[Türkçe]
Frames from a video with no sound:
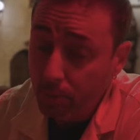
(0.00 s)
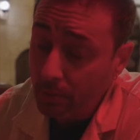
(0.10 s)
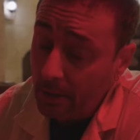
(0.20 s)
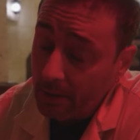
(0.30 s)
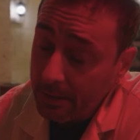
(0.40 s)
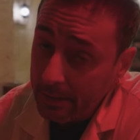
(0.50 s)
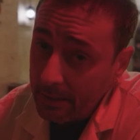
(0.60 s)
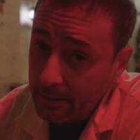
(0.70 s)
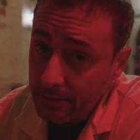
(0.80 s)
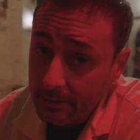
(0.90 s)
bunları
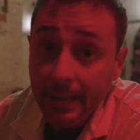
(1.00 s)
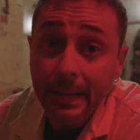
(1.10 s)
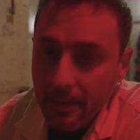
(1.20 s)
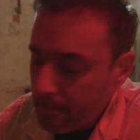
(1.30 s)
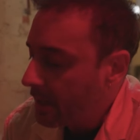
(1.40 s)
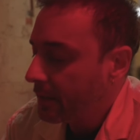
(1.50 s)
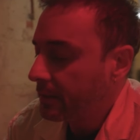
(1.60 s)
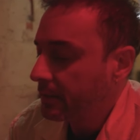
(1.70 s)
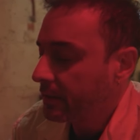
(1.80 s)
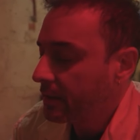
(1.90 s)
deneyin, deneyimleyin.